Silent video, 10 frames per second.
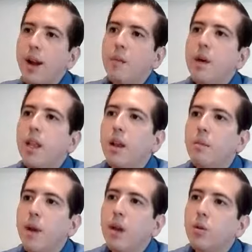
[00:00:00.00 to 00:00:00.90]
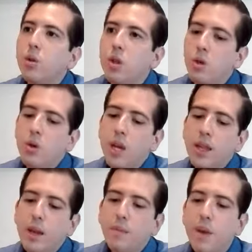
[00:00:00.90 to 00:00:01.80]
una rama del empleo,
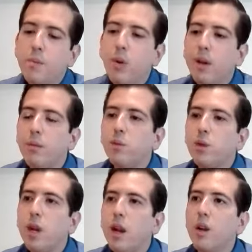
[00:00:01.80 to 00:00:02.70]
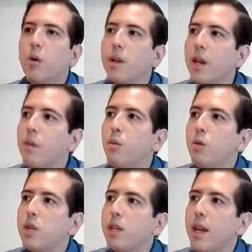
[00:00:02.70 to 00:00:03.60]
sino que también podamos mostrarle la joven que
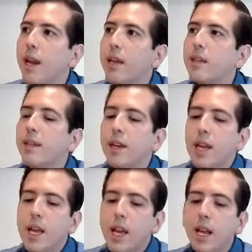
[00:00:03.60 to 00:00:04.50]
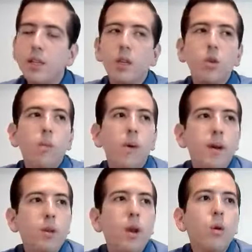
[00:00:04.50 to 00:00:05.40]
hay muchas áreas en el
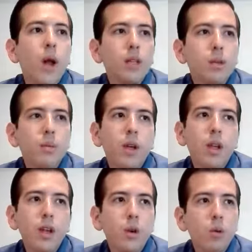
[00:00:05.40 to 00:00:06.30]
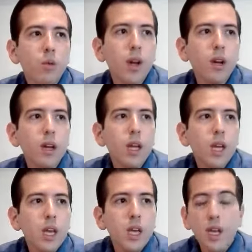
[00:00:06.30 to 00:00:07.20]
sector privado en el cual se pueden incorporar.
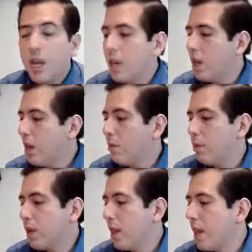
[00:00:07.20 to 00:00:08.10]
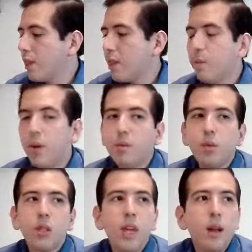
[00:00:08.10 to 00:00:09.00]
Y pues la idea es que
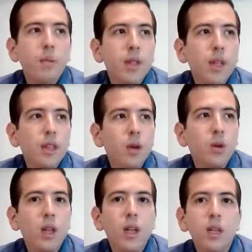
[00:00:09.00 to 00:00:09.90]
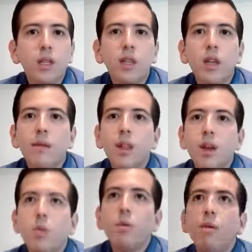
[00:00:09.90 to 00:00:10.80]
podamos estar al pendiente ¿no? de la
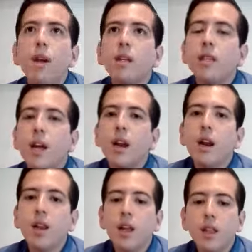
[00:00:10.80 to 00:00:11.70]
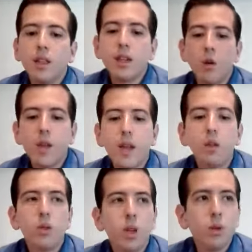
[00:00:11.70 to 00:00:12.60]
iniciativa, de cómo van a estar eh,
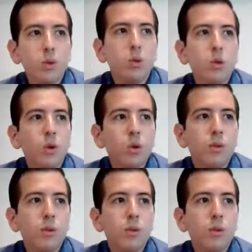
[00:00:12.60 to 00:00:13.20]
desarrollándose los,